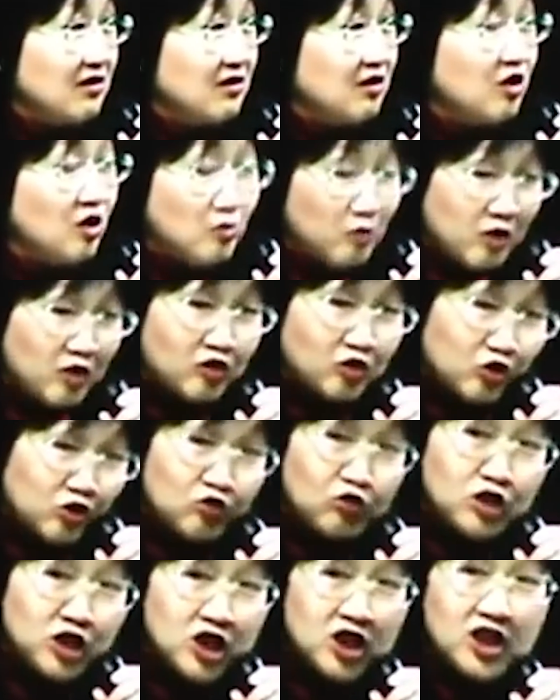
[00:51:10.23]
你有没有
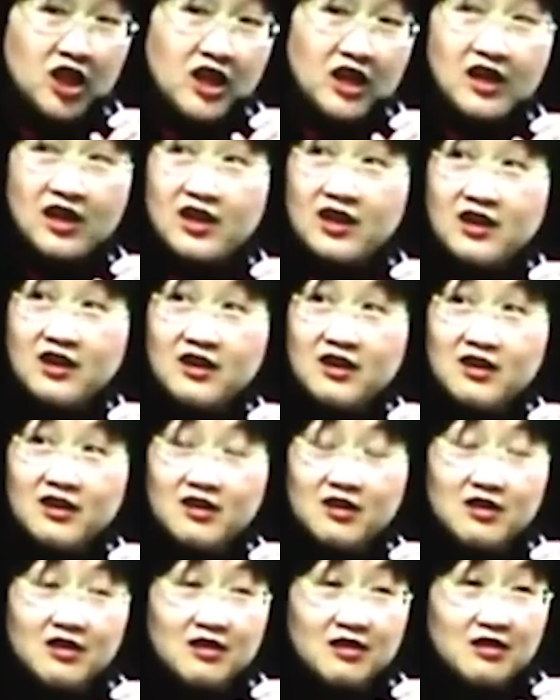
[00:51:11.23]
duty 啊？
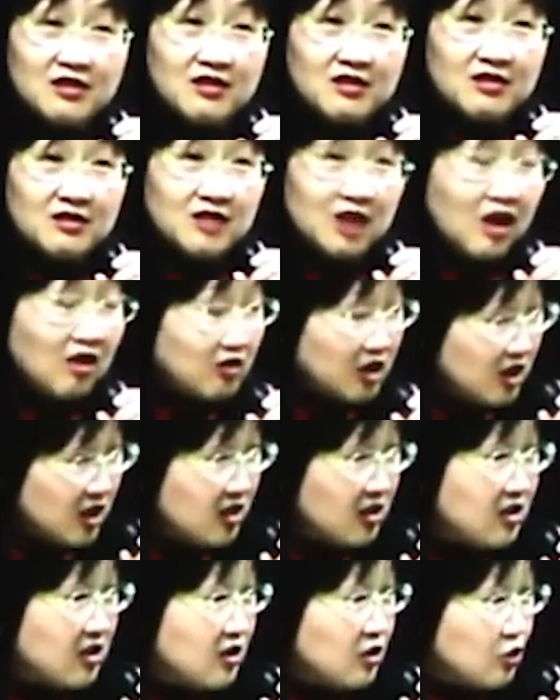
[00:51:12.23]
然后
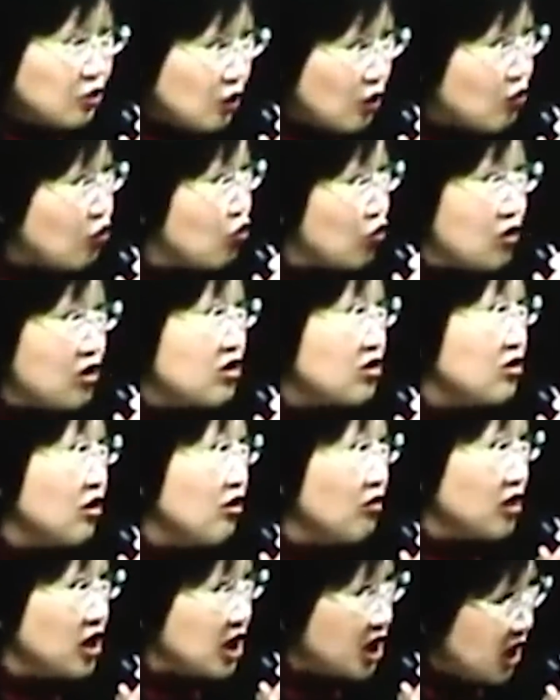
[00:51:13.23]
你选举的时
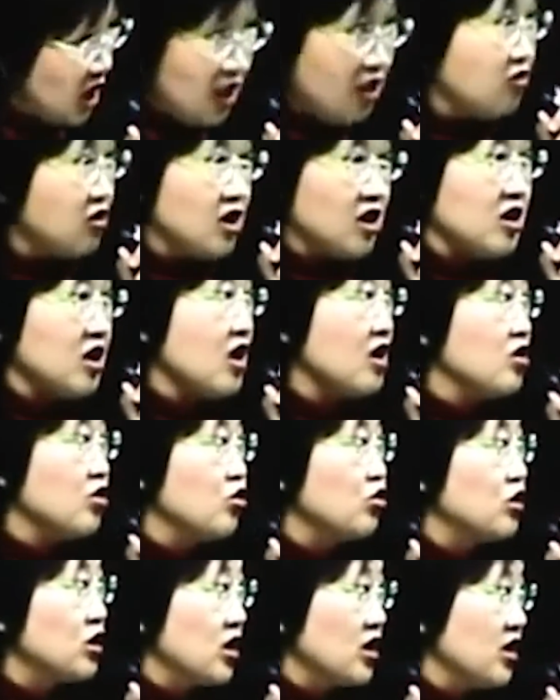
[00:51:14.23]
候，你想要怎样你
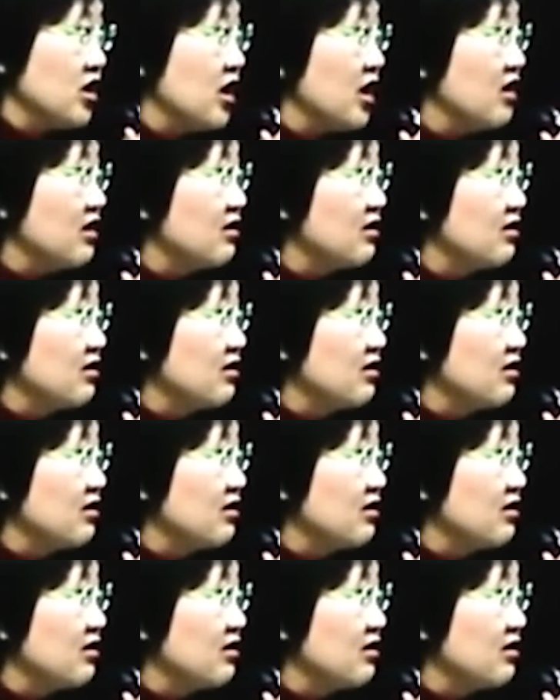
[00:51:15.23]
就怎样。